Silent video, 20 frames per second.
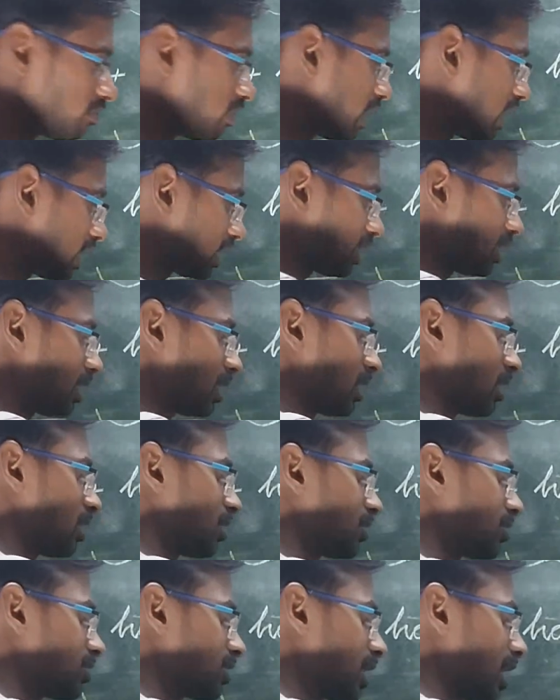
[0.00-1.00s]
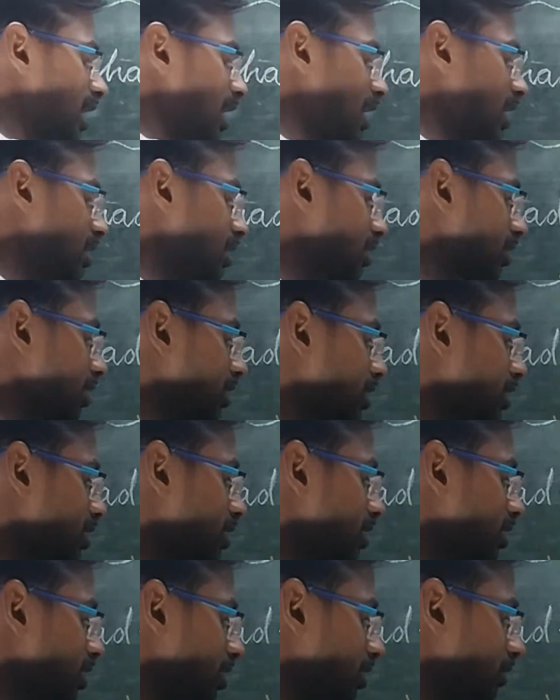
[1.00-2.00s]
भागना का होता है रन
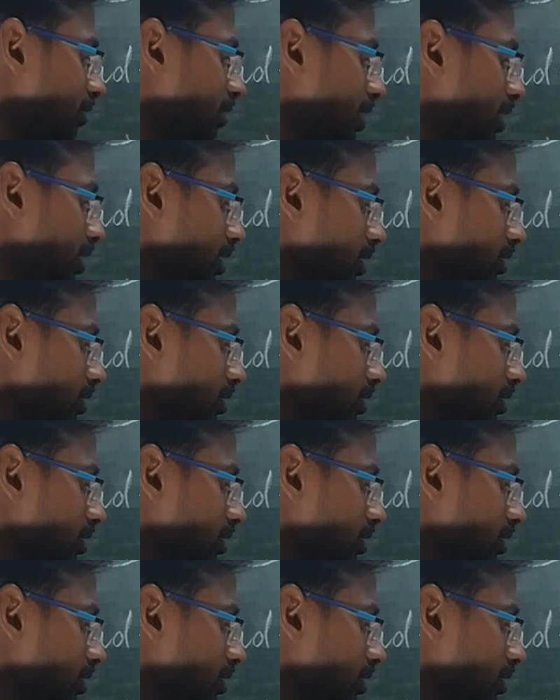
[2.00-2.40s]
अवे